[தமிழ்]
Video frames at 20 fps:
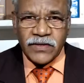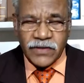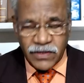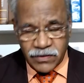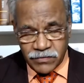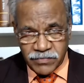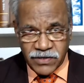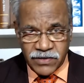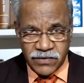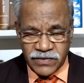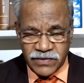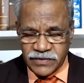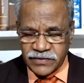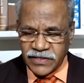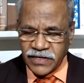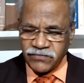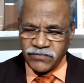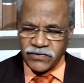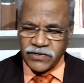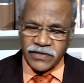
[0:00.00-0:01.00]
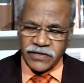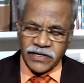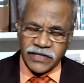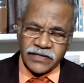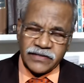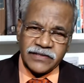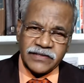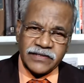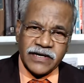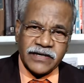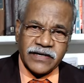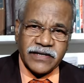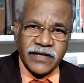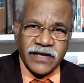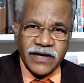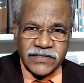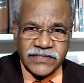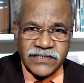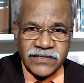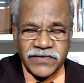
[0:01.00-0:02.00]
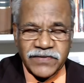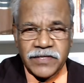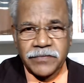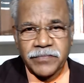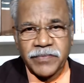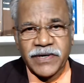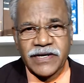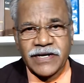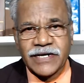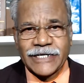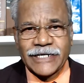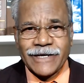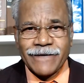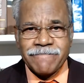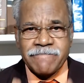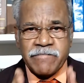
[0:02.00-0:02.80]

அன்பான உள்ள தேவன்களை இந்த நாளிலே ஆசிர்வதிப்பாராக